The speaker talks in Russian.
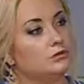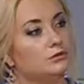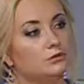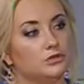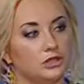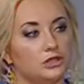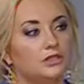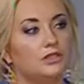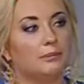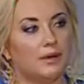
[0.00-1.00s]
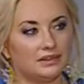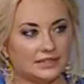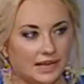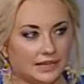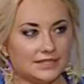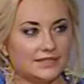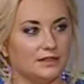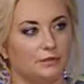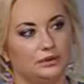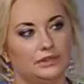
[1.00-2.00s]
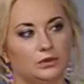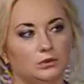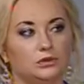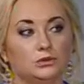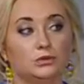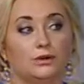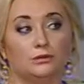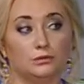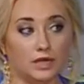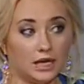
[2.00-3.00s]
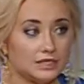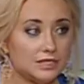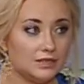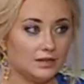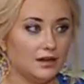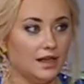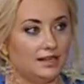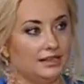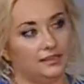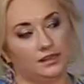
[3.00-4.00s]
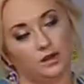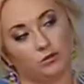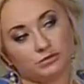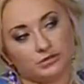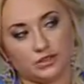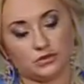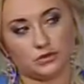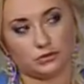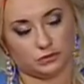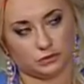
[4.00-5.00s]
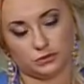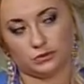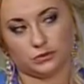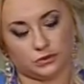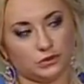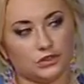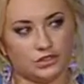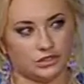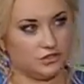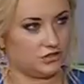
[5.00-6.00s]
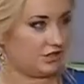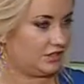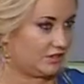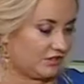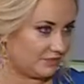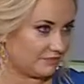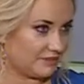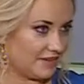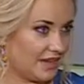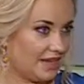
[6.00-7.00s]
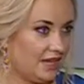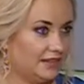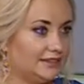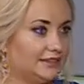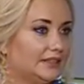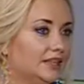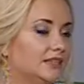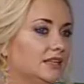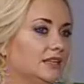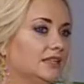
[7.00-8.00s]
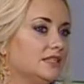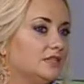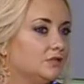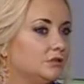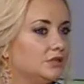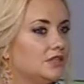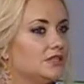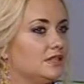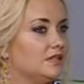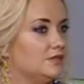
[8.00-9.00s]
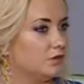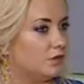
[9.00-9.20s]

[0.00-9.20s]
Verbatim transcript: луну женщина наполняется, на полнолуние у нее овуляция, и на убывающую луну у нее критические дни. Тогда это, если вот у нас так все